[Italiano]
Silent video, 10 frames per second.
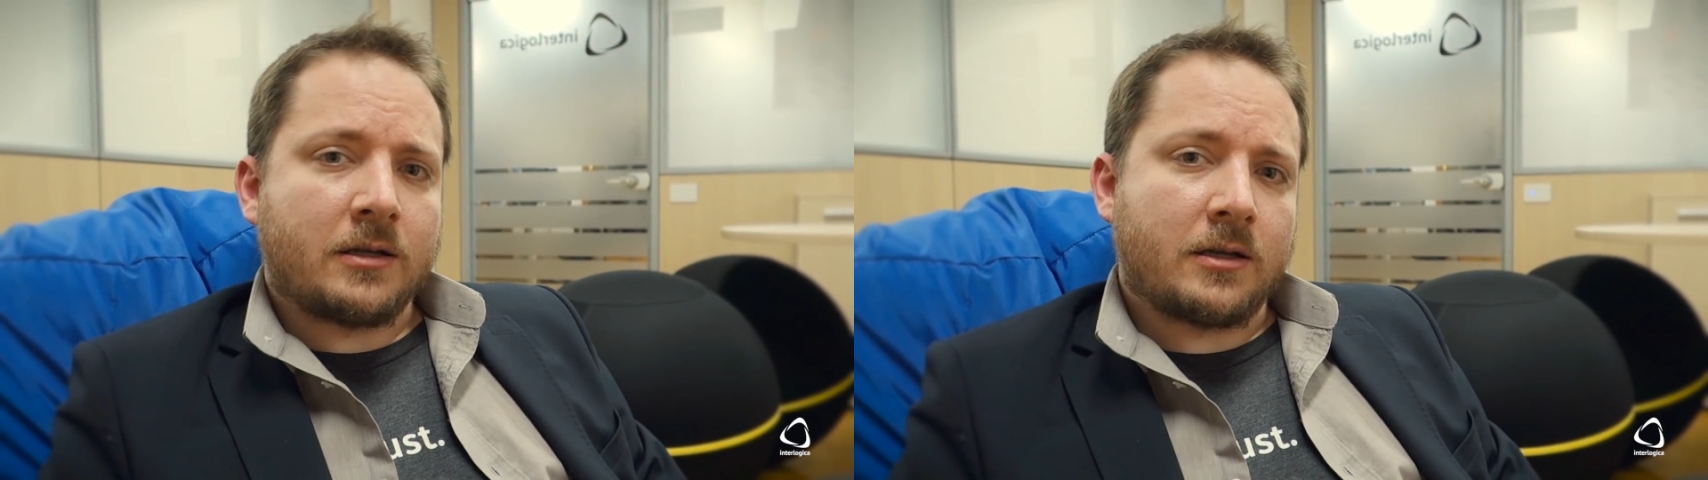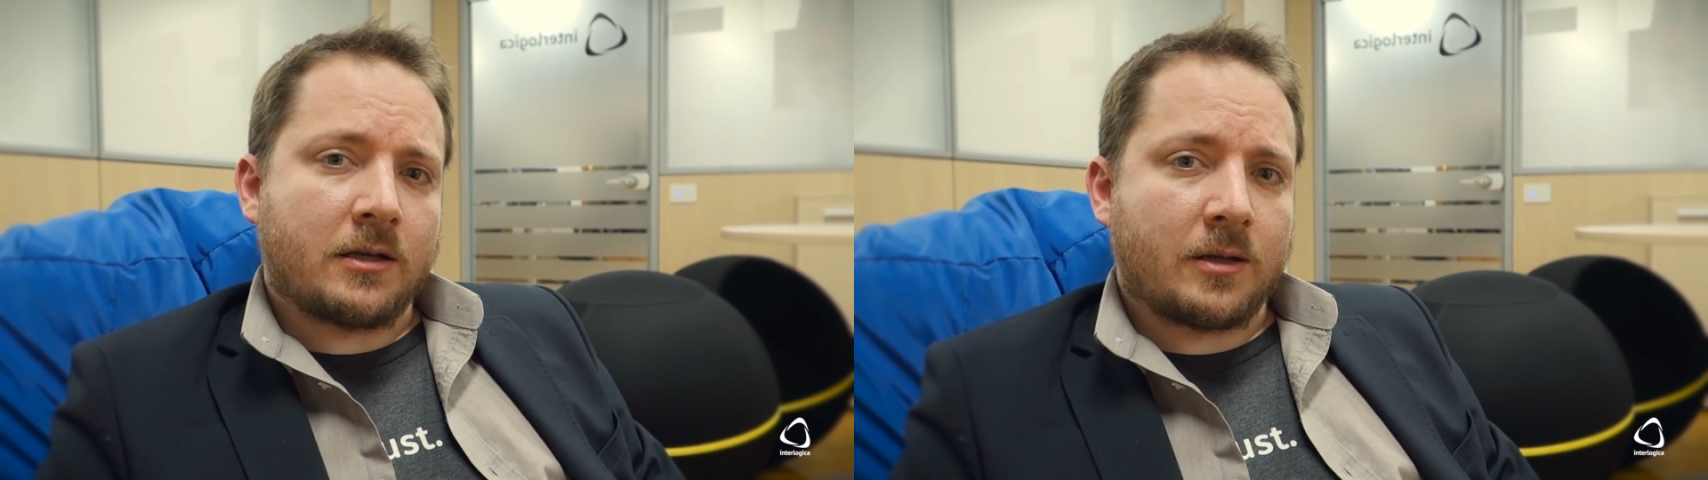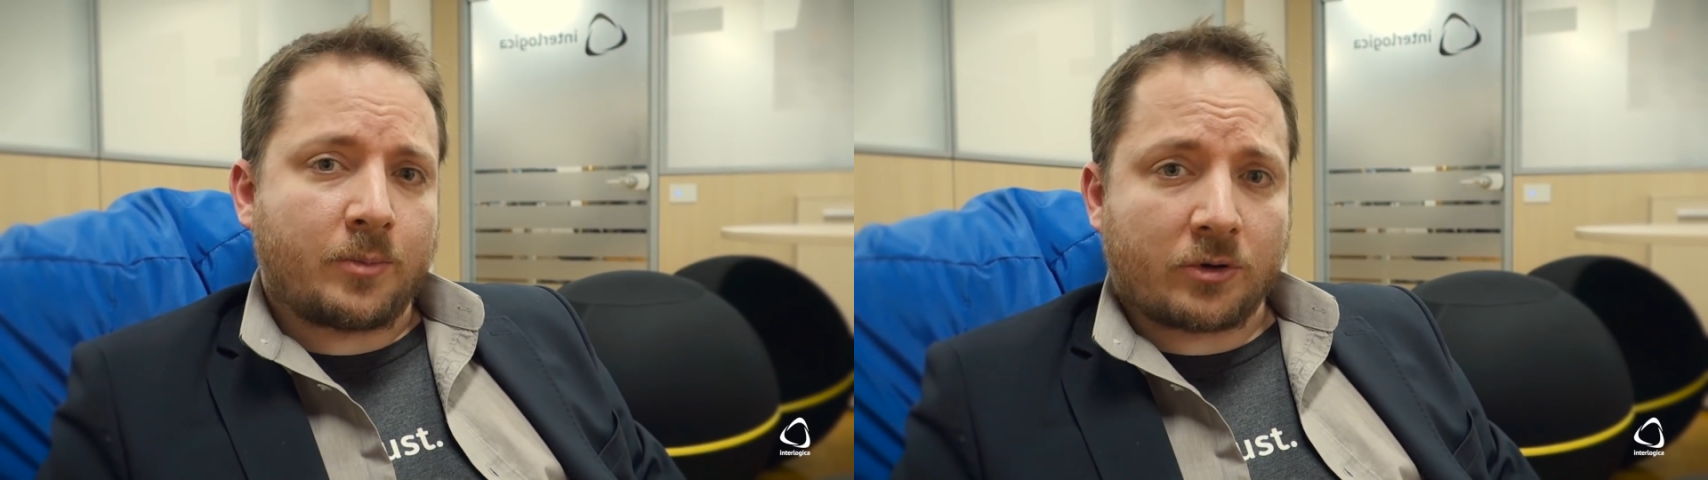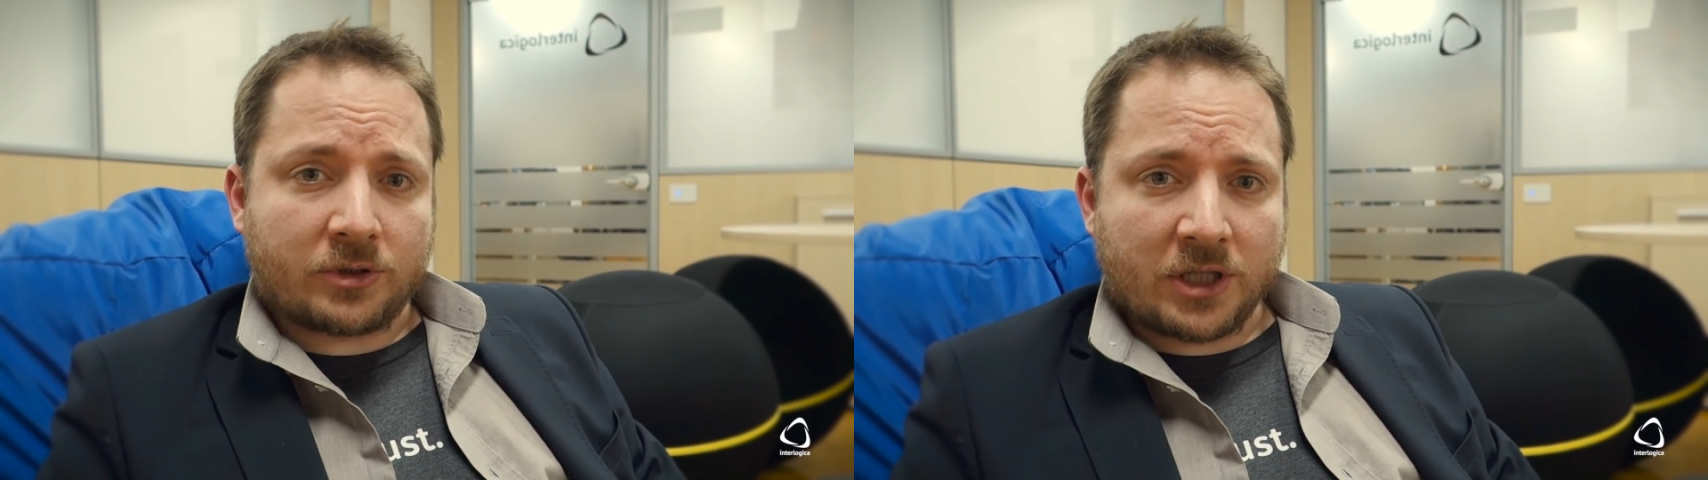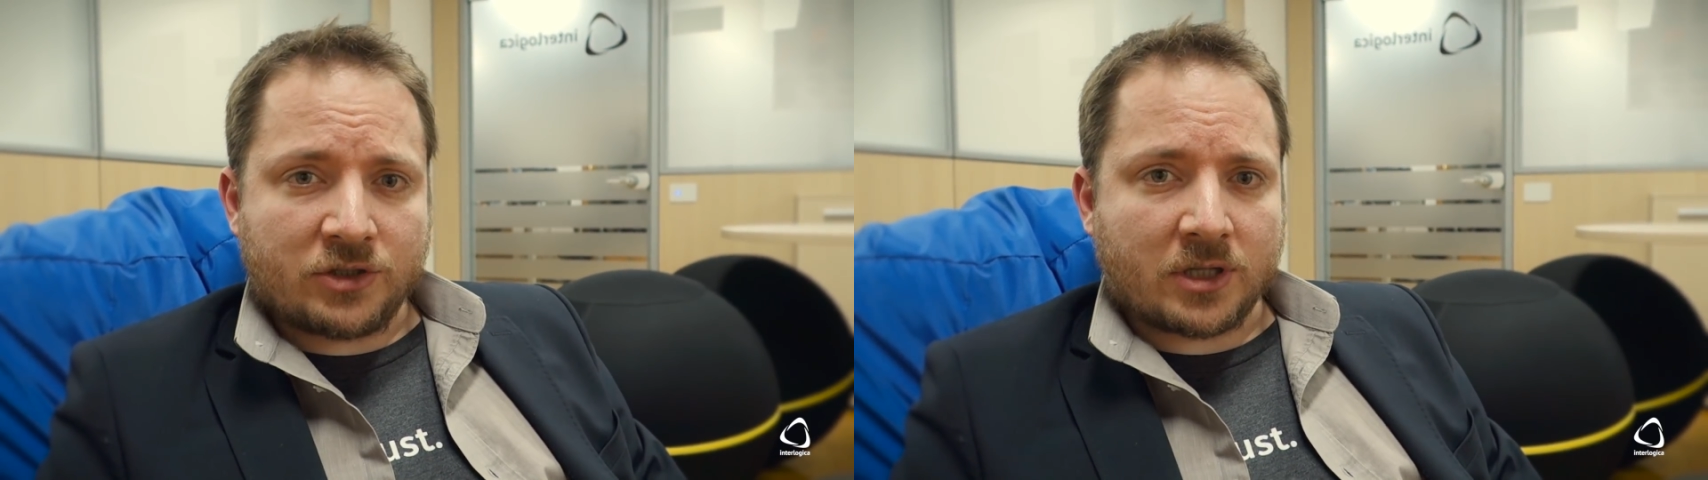eh,
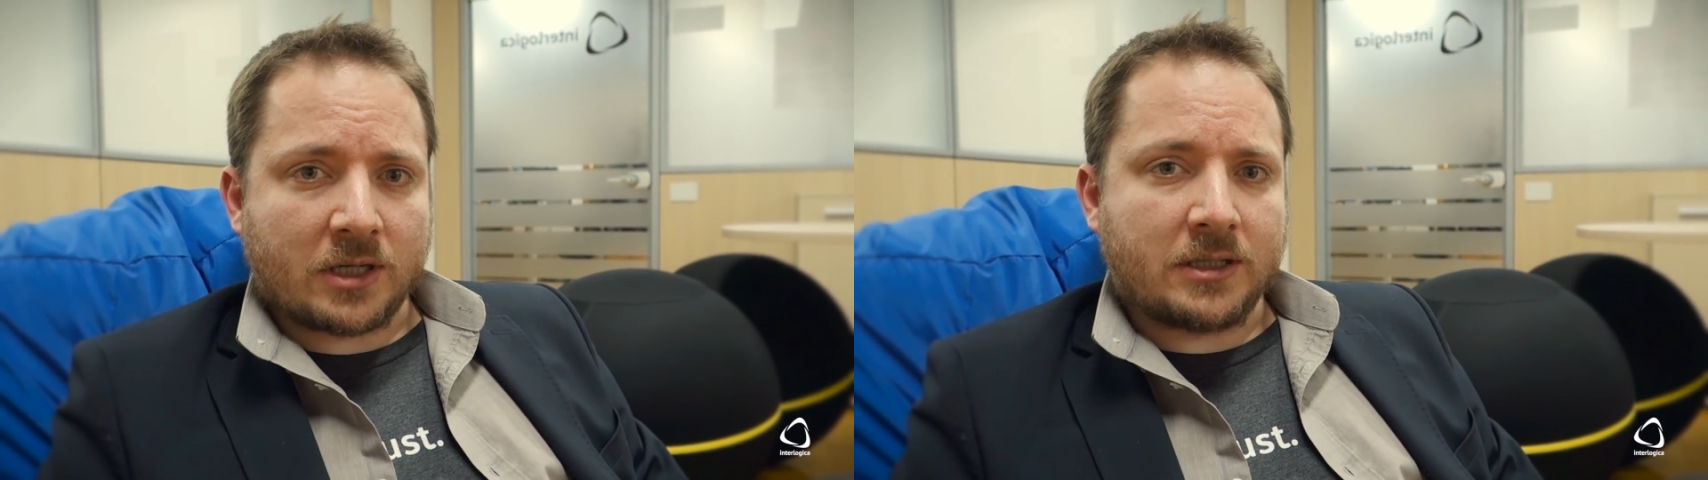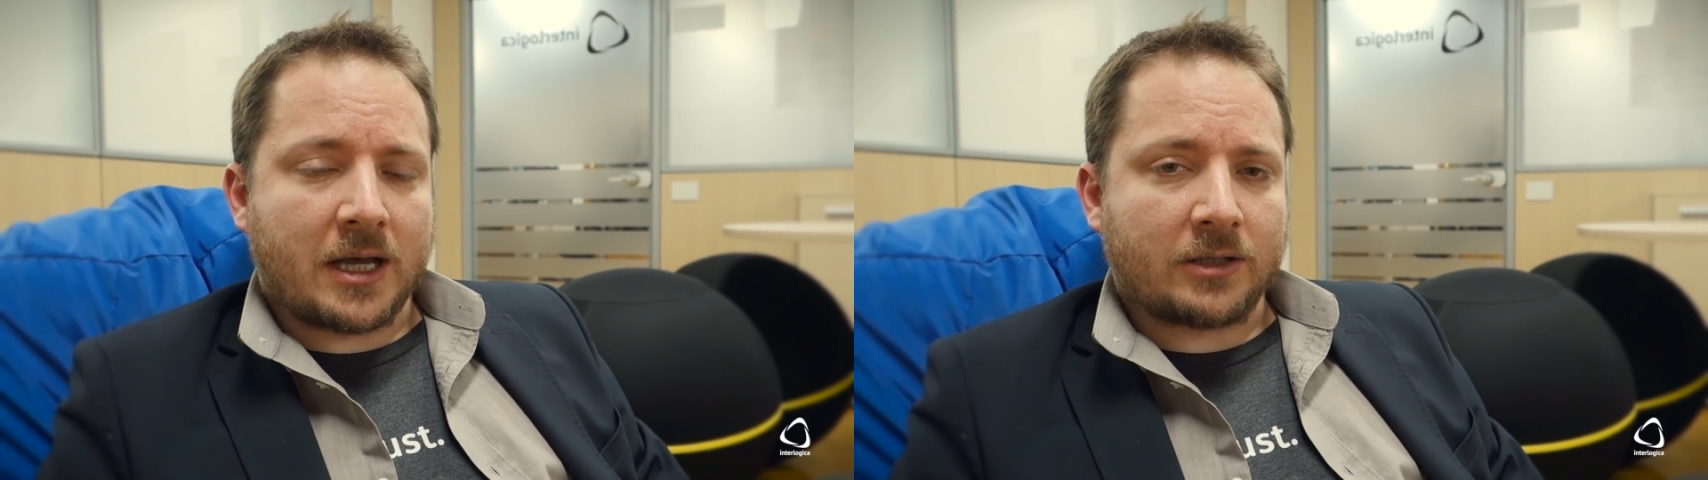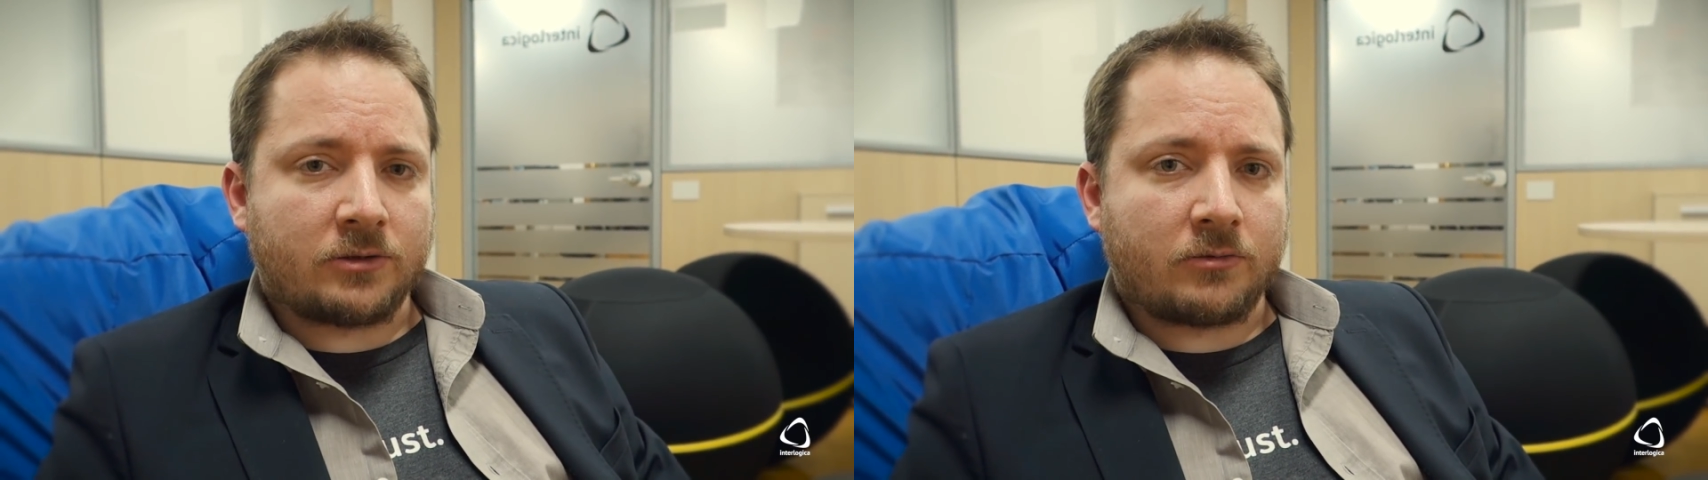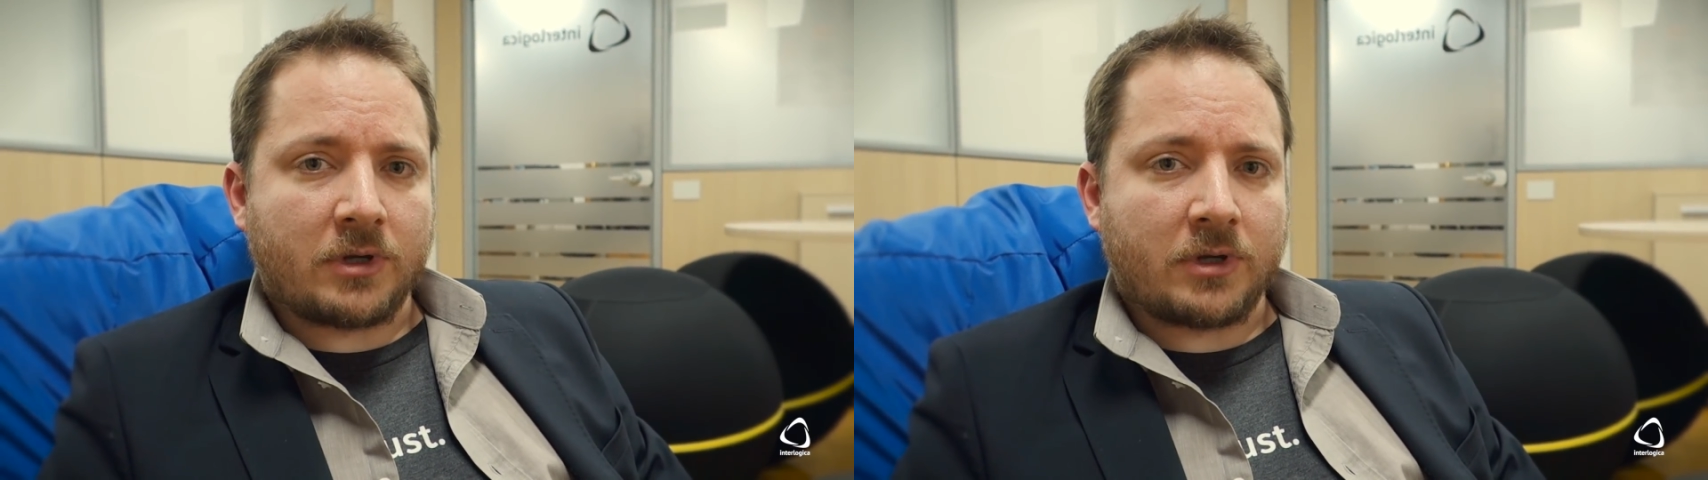proteggere il dato,